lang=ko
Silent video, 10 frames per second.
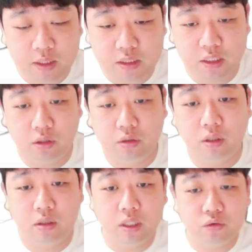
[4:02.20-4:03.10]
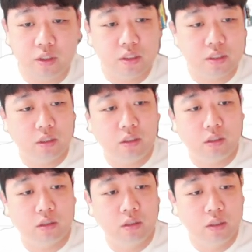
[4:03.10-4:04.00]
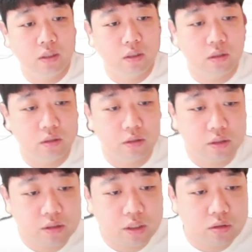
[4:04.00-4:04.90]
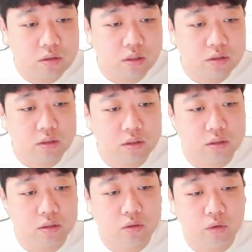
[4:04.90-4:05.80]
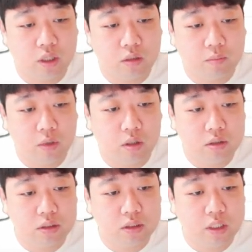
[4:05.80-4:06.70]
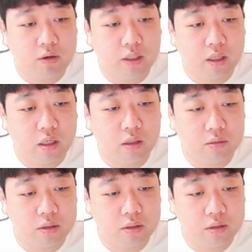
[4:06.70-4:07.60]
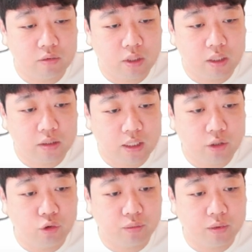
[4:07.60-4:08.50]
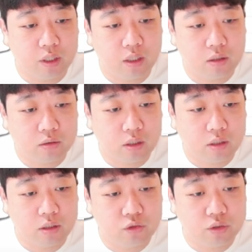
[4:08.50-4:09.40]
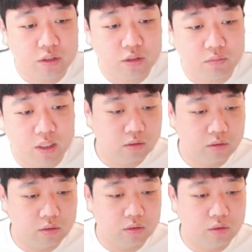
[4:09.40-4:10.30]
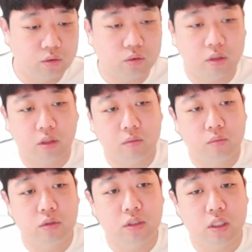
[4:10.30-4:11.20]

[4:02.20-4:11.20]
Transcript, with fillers: 연결을 해줘야겠죠. 어, 현재로서는 고객명은 크게 관계가 없기 때문에 자유롭게 선택을 해주겠습니다. 이렇게 복사를